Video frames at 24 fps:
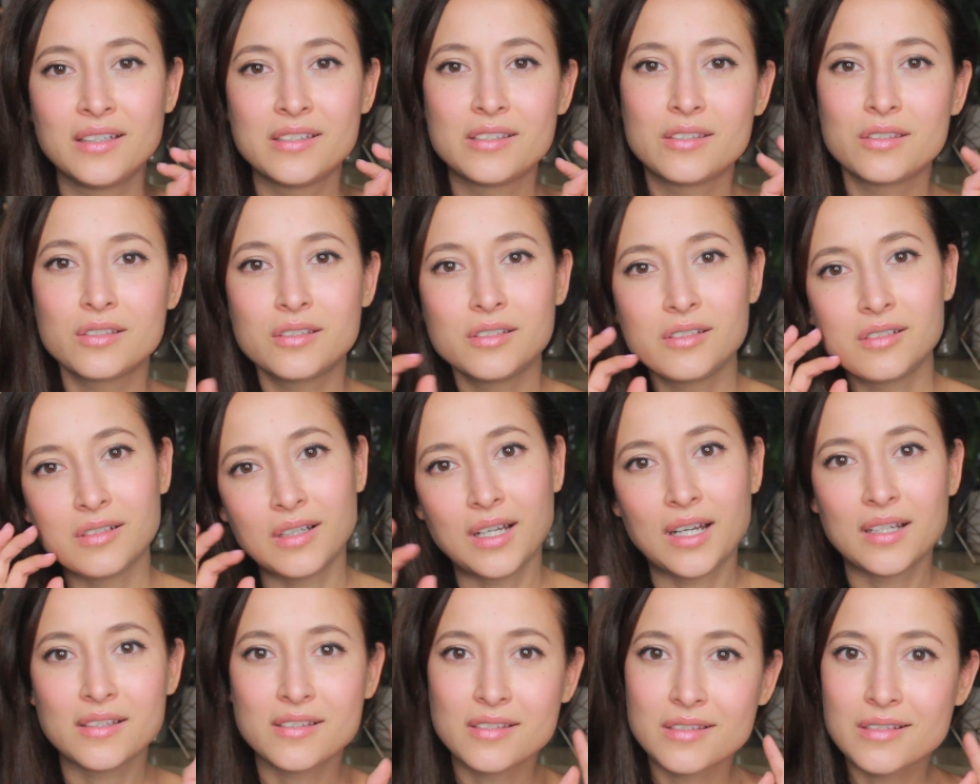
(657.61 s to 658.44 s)
作る
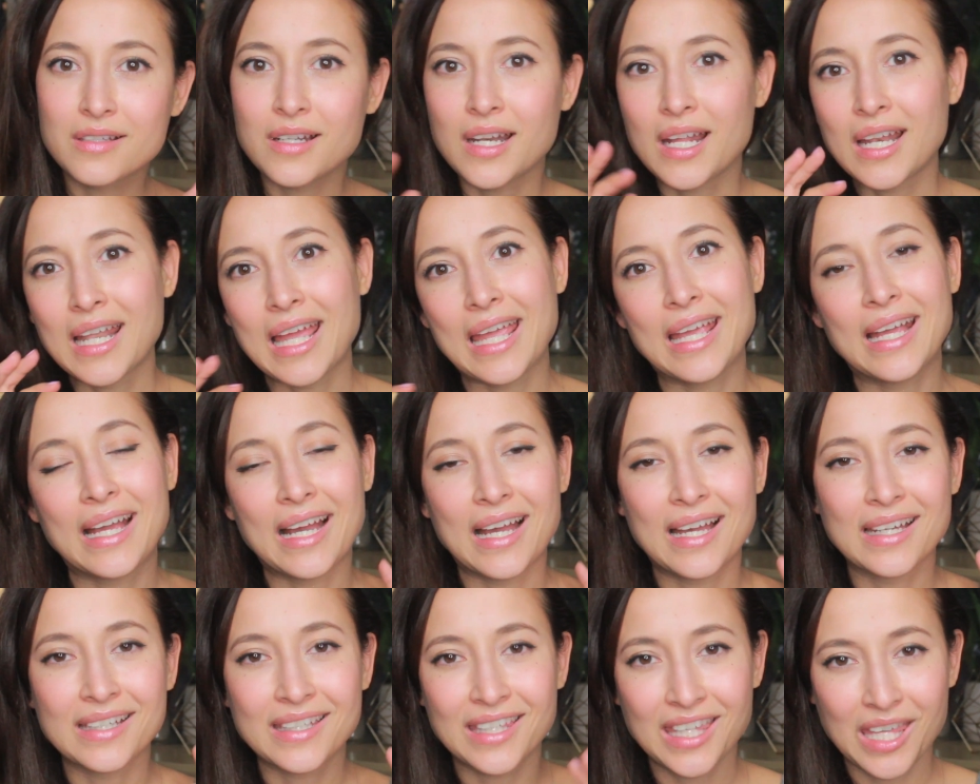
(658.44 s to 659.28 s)
か作らない
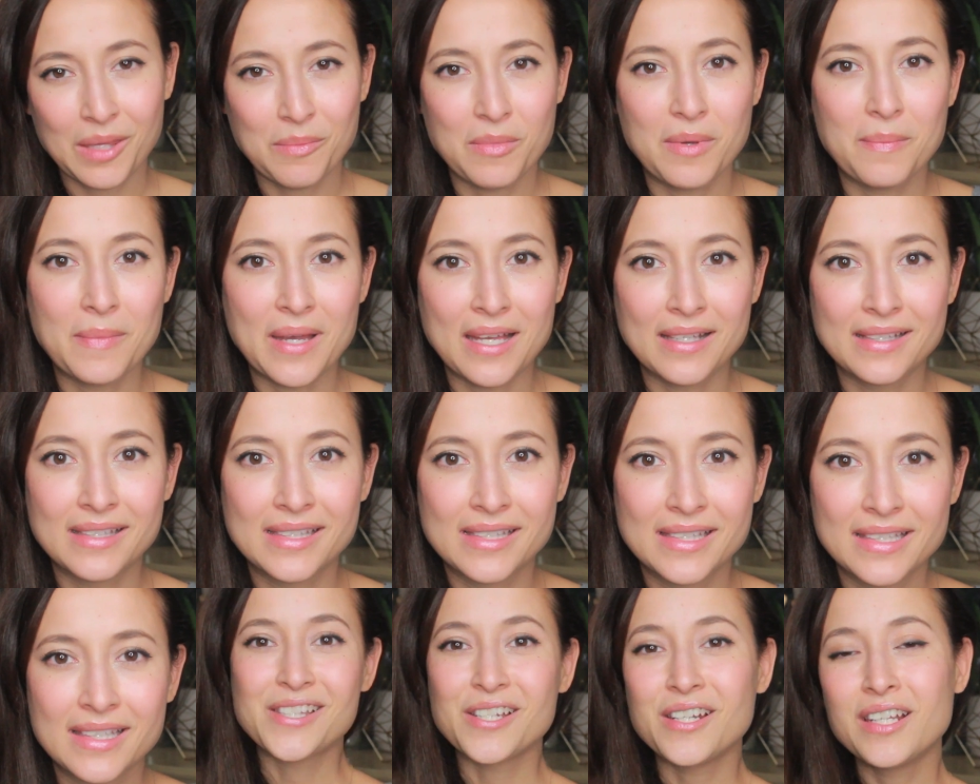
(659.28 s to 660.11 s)
か決めま
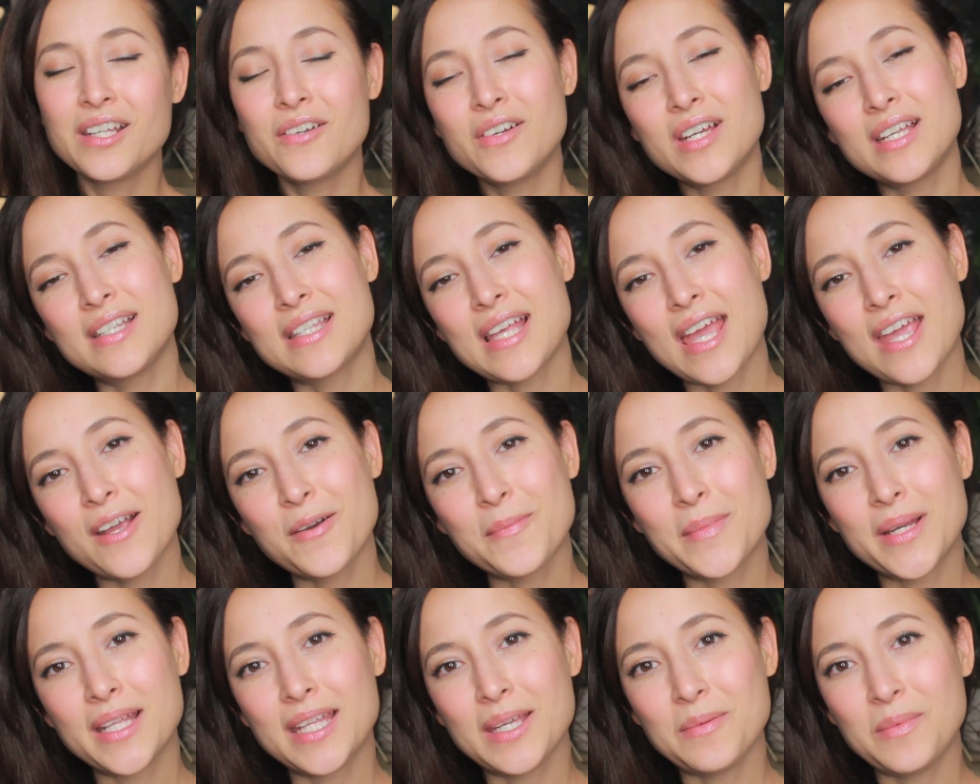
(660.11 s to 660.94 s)
すそれでは最
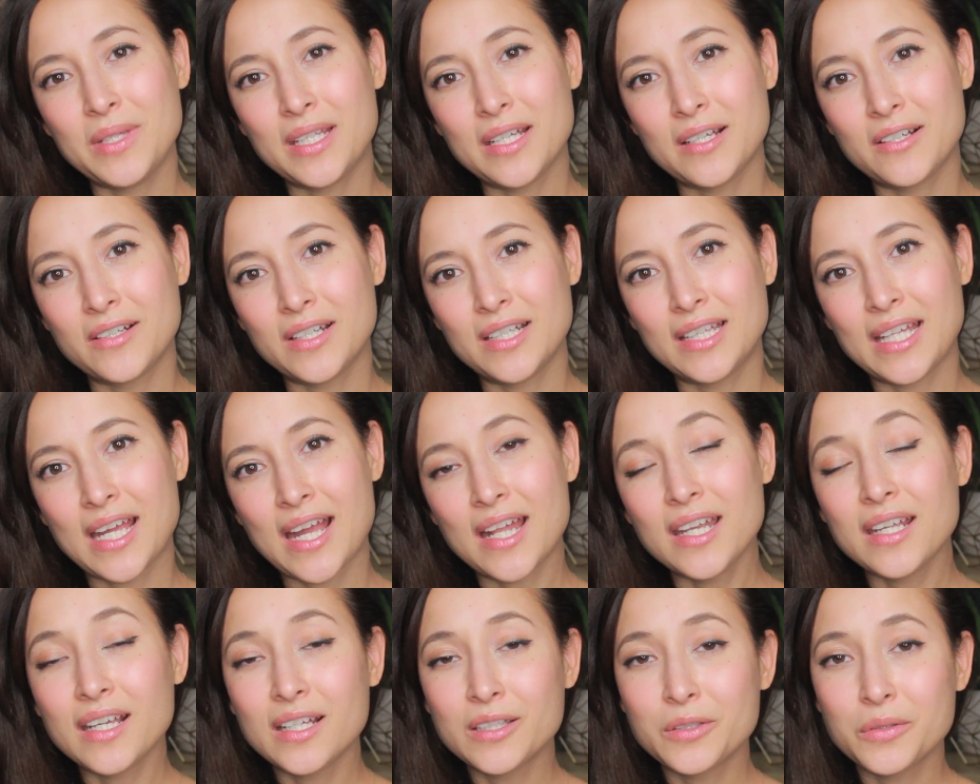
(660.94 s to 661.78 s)
後まで見てくれて
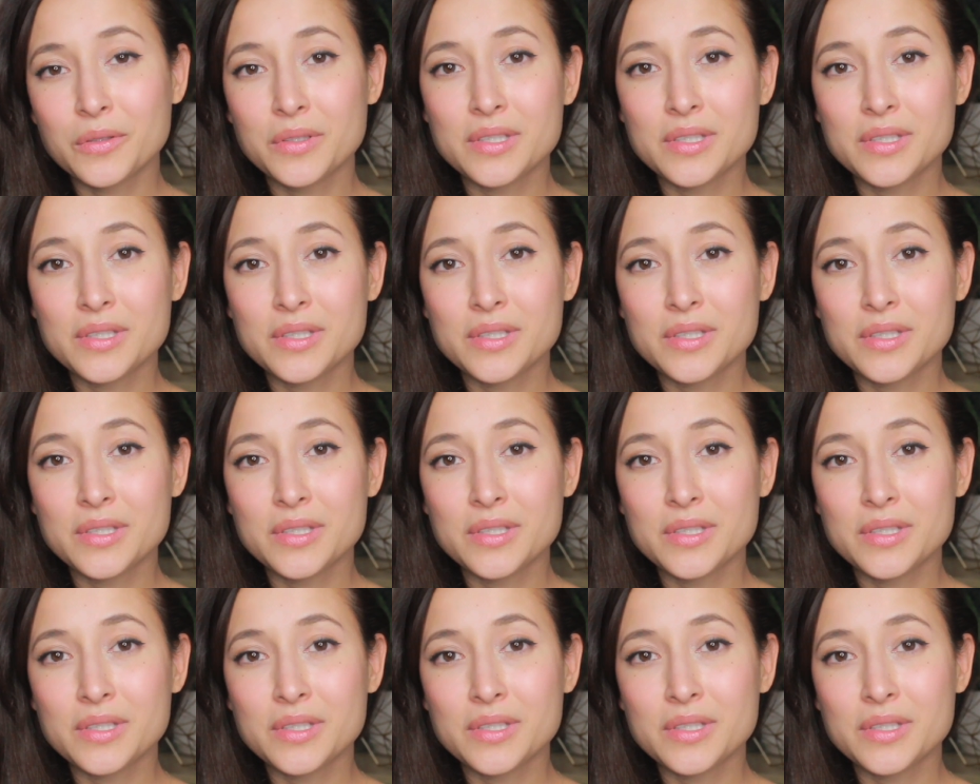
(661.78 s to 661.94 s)
ありがとう